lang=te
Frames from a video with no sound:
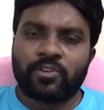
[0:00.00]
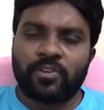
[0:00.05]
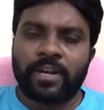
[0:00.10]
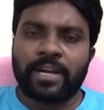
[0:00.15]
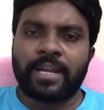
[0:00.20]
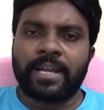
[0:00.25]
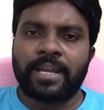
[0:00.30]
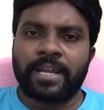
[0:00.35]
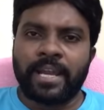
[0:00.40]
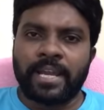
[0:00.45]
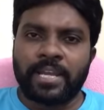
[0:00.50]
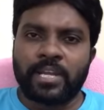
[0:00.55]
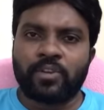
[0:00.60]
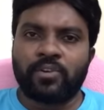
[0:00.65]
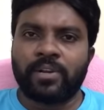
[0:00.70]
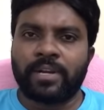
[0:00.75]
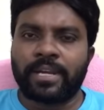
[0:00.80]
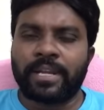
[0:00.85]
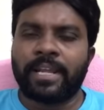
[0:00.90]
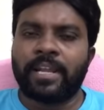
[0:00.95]
ఇంకొకరైనా
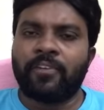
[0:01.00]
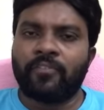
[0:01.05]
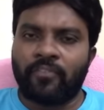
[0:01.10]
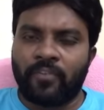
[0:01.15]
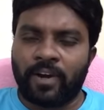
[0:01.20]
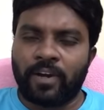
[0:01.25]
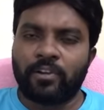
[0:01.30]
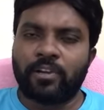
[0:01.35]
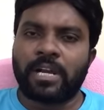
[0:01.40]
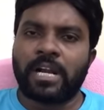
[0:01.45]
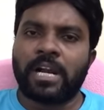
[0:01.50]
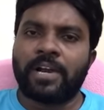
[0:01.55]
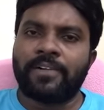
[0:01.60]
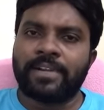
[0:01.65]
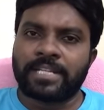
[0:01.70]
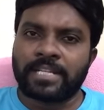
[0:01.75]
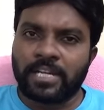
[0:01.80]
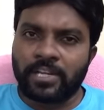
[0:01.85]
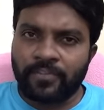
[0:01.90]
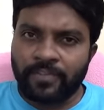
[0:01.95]
ఇంకొకరైనా ఫాలో
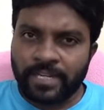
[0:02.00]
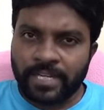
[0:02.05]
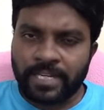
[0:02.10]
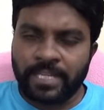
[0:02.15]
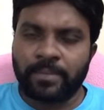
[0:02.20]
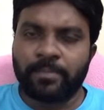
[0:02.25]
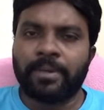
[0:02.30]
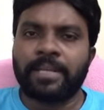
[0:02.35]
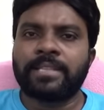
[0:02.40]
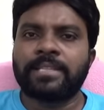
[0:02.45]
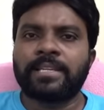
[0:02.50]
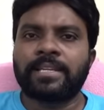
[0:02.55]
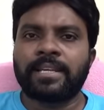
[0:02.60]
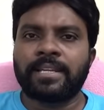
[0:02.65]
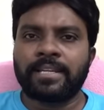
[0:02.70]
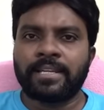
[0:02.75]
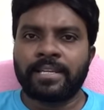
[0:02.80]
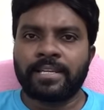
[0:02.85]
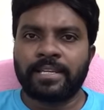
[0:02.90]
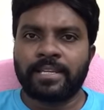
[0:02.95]
కావాల్సినటువంటి
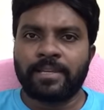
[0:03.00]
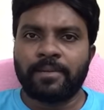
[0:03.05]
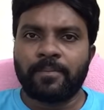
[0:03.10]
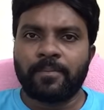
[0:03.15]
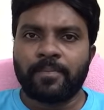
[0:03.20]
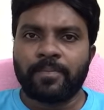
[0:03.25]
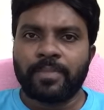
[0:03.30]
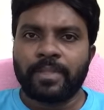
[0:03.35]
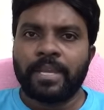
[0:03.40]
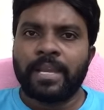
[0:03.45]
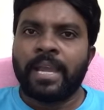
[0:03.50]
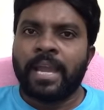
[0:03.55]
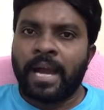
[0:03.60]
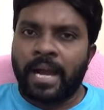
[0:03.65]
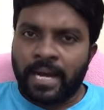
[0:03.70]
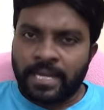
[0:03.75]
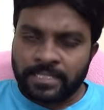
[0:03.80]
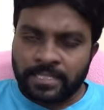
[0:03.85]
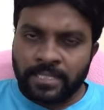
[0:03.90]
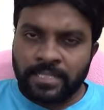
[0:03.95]
నిబంధనలు ఏంటి
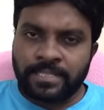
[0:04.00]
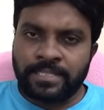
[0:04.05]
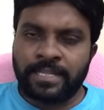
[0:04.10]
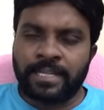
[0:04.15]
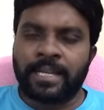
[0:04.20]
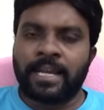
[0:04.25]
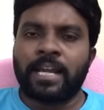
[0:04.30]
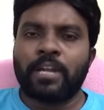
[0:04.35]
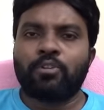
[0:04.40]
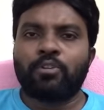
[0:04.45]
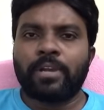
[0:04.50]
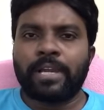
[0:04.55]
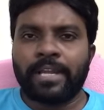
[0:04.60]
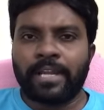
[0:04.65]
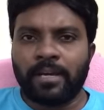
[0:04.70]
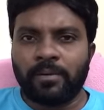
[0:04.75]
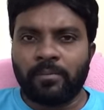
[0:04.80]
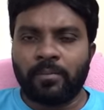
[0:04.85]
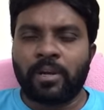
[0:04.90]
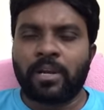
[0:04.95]
అసలు జలాల్లో
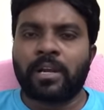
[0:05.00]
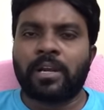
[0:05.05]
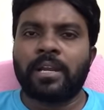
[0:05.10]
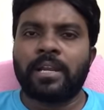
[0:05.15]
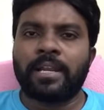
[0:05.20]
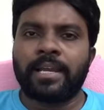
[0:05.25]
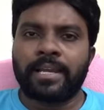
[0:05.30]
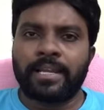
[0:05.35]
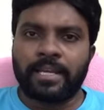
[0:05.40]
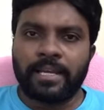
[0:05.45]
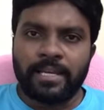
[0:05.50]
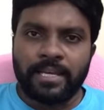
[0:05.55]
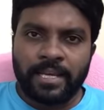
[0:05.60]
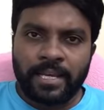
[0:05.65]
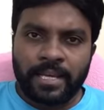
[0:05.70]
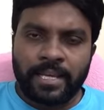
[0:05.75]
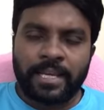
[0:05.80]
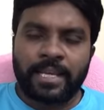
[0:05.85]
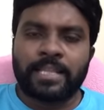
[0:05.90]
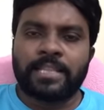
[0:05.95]
అయినా మొక్కల్లో అయినా
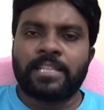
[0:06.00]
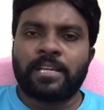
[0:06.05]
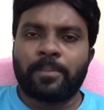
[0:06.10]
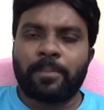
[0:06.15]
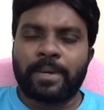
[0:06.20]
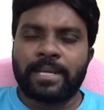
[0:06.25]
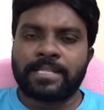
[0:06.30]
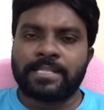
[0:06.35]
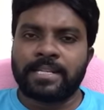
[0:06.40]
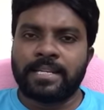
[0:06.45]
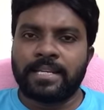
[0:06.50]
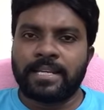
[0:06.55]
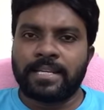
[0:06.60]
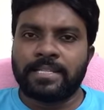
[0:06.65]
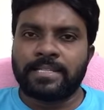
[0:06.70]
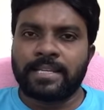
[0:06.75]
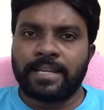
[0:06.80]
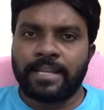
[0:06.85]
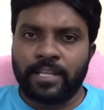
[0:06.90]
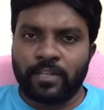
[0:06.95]
ఎంత
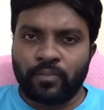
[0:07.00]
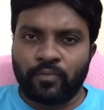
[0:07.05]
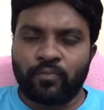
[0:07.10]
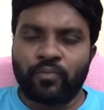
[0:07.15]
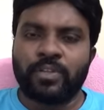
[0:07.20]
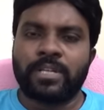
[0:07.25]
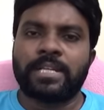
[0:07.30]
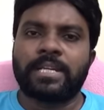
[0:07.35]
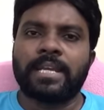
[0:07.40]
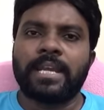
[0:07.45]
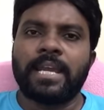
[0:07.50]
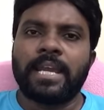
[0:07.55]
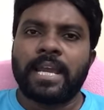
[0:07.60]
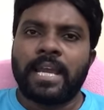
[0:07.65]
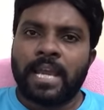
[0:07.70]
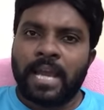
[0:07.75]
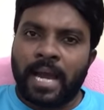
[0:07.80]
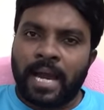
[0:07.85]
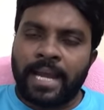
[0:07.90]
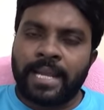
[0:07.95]
పర్సంటేజ్ అనేది ఉంటే
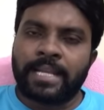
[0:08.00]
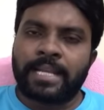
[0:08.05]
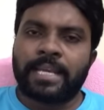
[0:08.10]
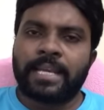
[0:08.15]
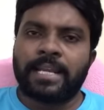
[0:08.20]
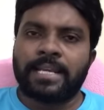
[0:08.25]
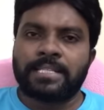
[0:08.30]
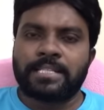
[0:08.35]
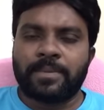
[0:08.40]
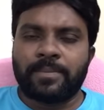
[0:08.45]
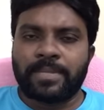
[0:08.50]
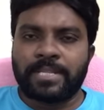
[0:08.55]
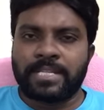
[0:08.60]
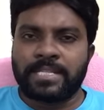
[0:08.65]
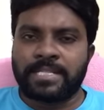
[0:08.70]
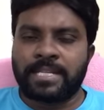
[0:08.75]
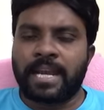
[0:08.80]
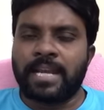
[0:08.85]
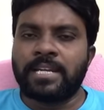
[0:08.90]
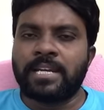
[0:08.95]
ఐక్యరాజ్య సమితి
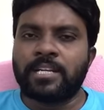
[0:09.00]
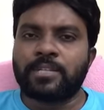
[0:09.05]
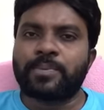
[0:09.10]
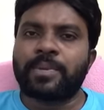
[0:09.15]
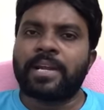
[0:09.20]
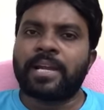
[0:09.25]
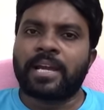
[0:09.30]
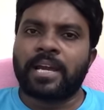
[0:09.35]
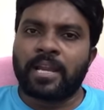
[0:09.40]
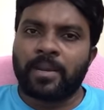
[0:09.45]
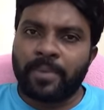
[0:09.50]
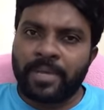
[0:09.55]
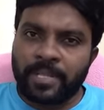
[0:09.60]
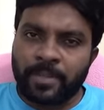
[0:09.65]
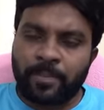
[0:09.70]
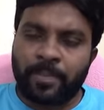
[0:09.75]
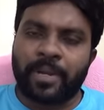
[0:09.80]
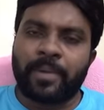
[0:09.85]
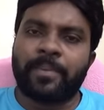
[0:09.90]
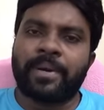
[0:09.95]
స్టాండర్డ్స్ ప్రకారం
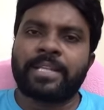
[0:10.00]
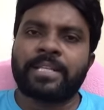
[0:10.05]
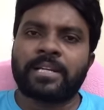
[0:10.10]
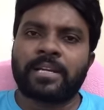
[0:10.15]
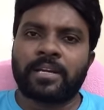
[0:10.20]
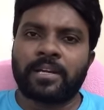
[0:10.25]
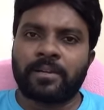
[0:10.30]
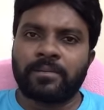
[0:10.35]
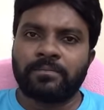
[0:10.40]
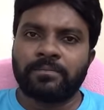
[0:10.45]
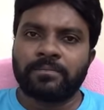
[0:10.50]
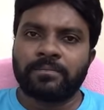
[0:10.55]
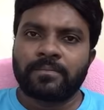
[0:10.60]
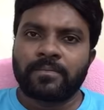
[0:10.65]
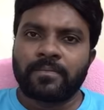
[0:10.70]
అది ప్రమాదకరం